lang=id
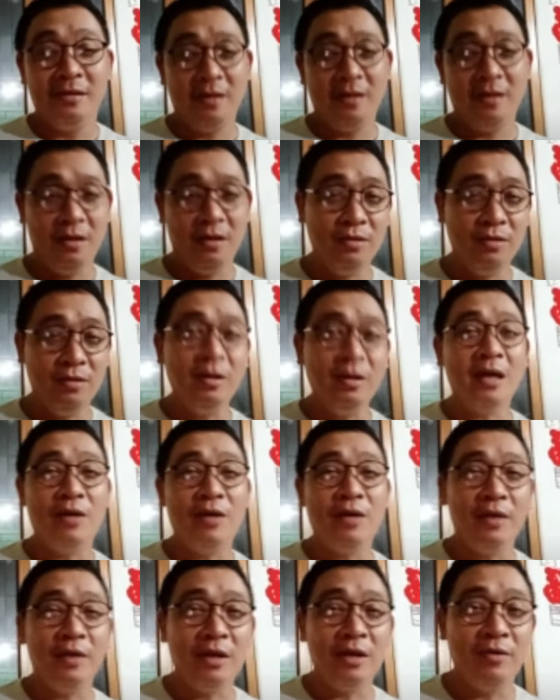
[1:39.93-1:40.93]
Nah,
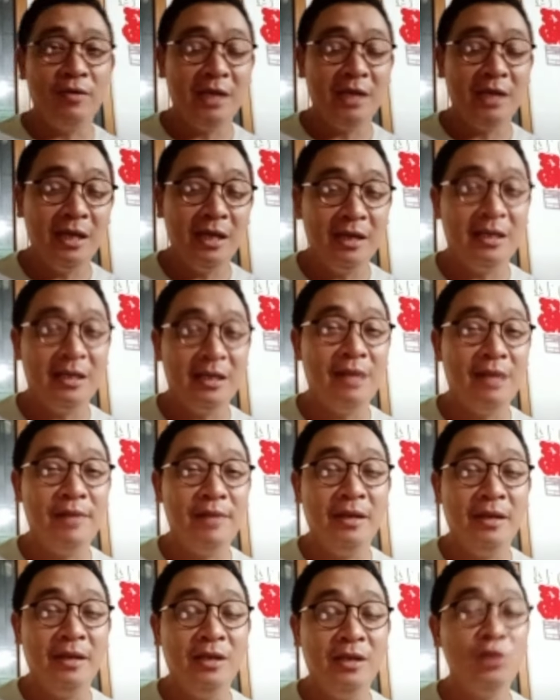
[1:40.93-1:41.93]
itulah kawan-kawan saya
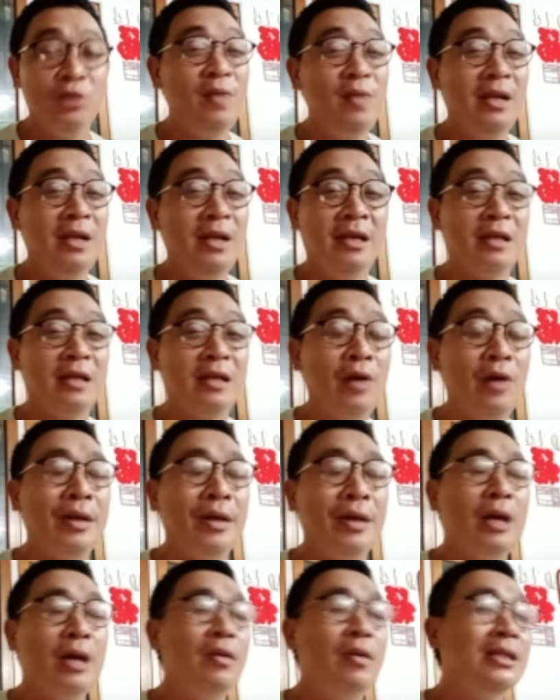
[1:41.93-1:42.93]
selama ini. Coba
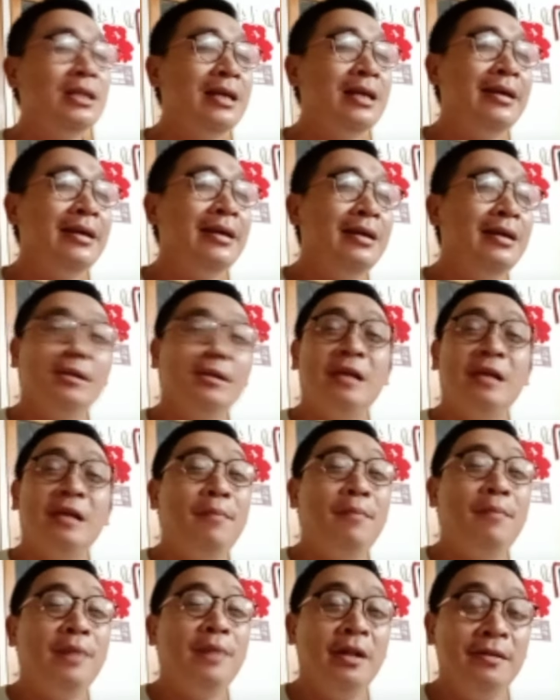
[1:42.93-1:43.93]
lihat kawan-kawan saya
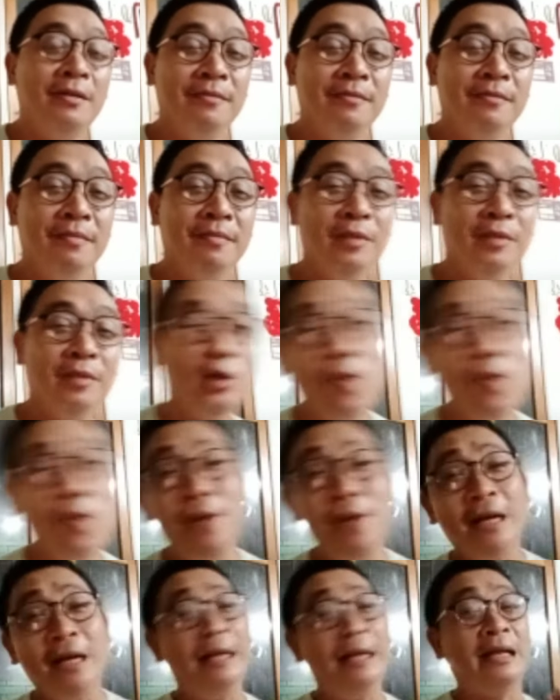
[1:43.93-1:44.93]
yang tampil,
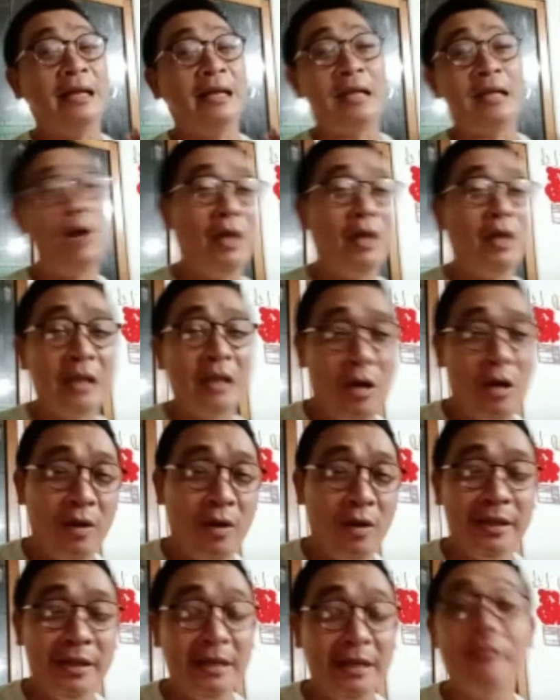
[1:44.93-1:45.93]
coba lihat
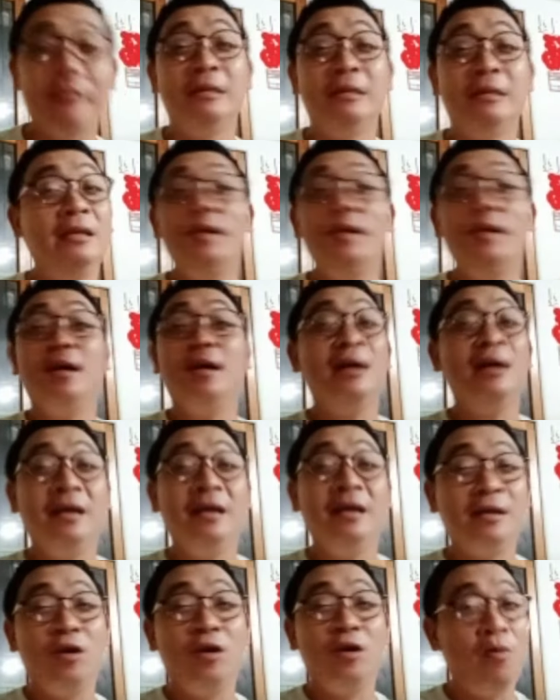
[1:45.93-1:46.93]
kawan-kawan yang
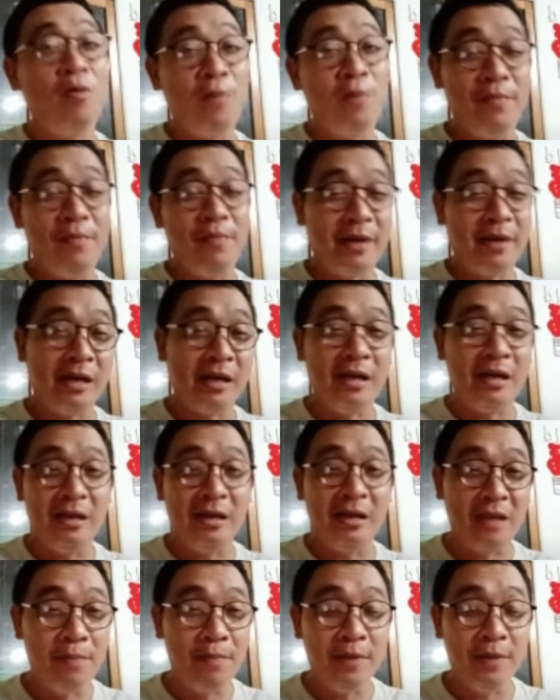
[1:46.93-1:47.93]
dia yang kelompok
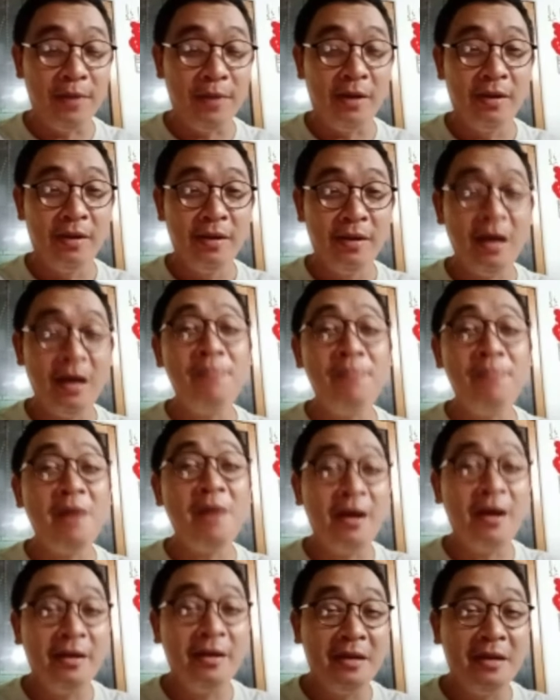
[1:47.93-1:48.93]
mereka yang tampil,
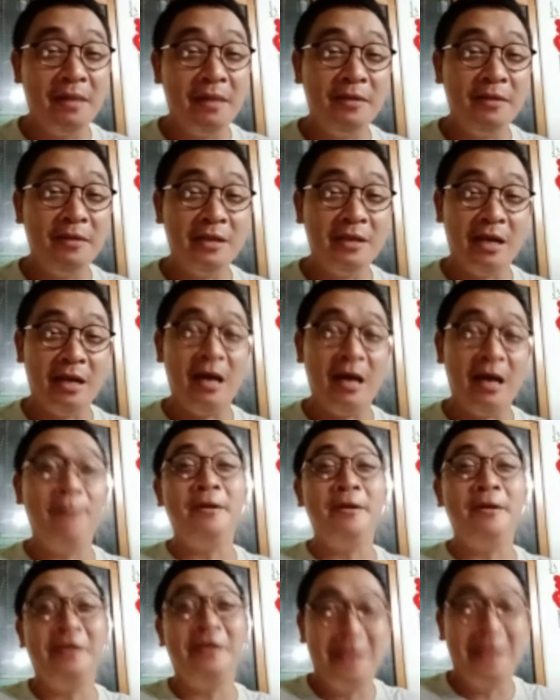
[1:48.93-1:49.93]
apa yang dia
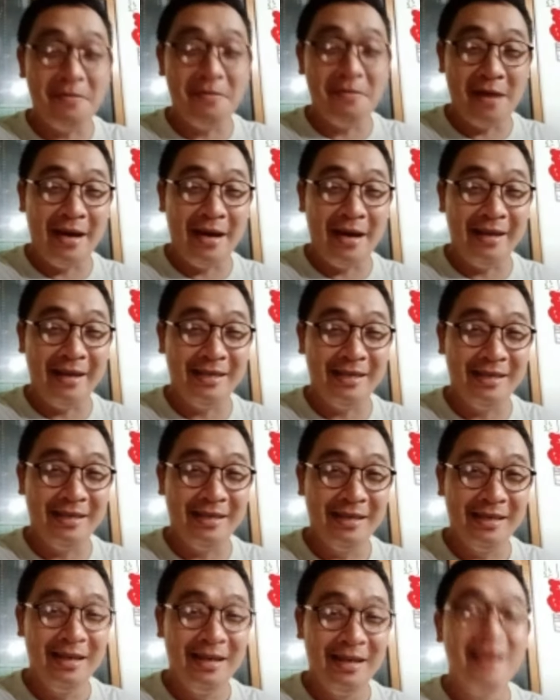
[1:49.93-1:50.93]
bicara, apa yang dia
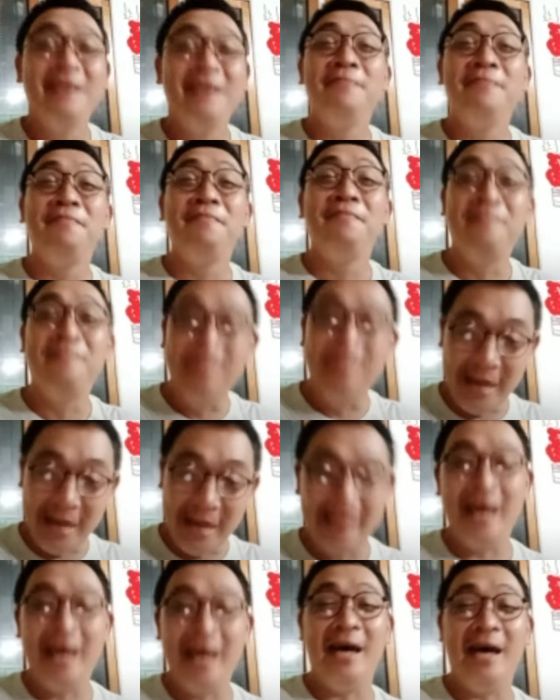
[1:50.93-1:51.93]
bahas,
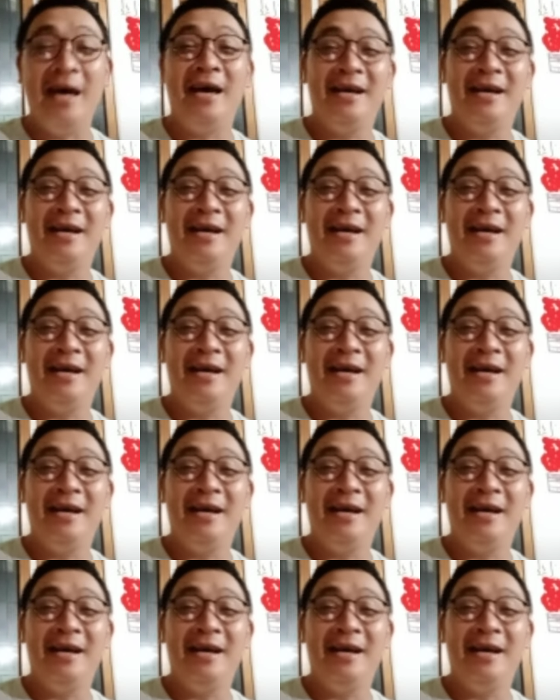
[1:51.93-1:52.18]
beda.